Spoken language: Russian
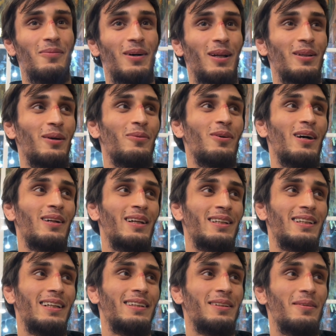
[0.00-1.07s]
по одному
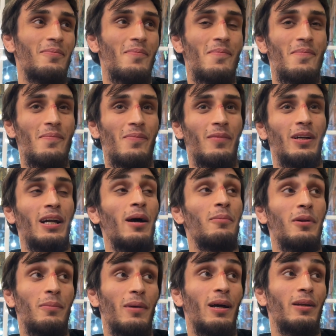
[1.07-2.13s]
оглашать.
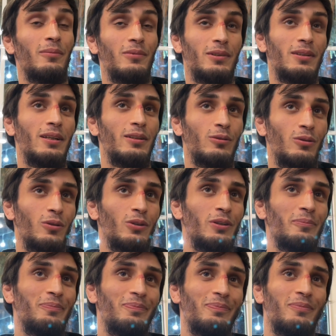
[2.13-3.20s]
Рамиль Мялим, кстати,
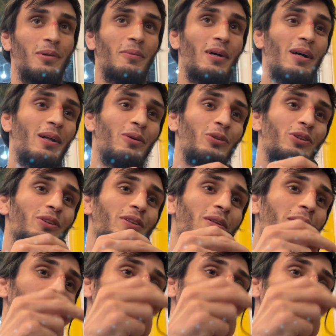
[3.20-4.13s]
тоже помогал очень сильно.